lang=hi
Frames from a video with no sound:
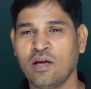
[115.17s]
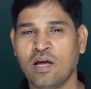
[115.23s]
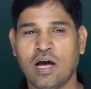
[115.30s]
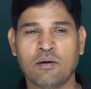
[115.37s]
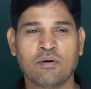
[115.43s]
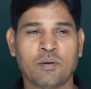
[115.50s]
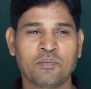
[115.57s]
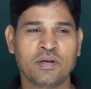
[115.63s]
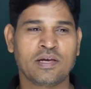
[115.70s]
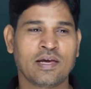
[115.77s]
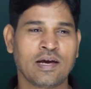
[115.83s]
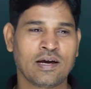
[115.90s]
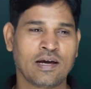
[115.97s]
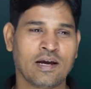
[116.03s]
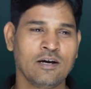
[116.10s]
अब आपने क्या
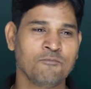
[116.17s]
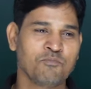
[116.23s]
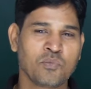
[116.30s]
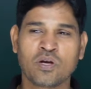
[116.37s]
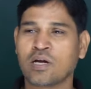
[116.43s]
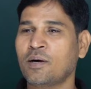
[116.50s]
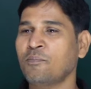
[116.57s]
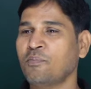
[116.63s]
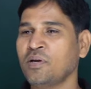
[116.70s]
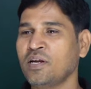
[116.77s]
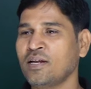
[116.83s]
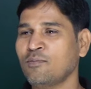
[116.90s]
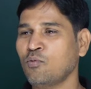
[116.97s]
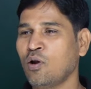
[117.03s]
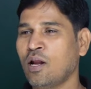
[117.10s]
करा कंपनी
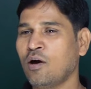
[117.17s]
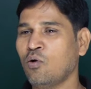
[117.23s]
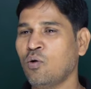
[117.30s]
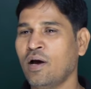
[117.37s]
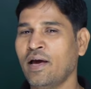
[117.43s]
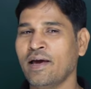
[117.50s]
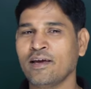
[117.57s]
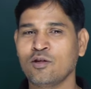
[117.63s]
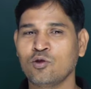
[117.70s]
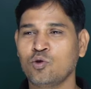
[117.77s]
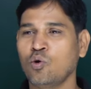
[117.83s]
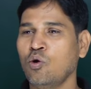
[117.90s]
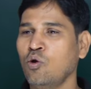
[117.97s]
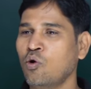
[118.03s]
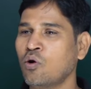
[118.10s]
ने बोला हुआ है कि
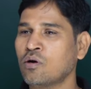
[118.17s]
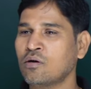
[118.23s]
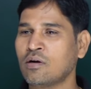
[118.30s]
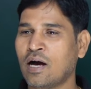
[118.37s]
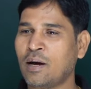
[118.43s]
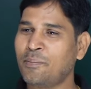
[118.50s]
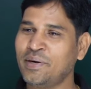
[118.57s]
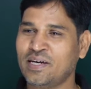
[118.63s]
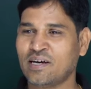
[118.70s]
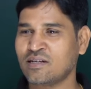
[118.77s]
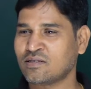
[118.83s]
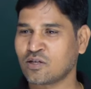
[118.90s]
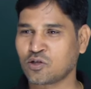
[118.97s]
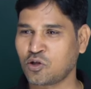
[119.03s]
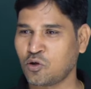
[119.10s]
दो लोग आप बिठा
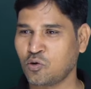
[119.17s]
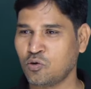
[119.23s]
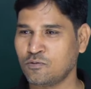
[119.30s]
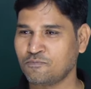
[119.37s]
सकते हो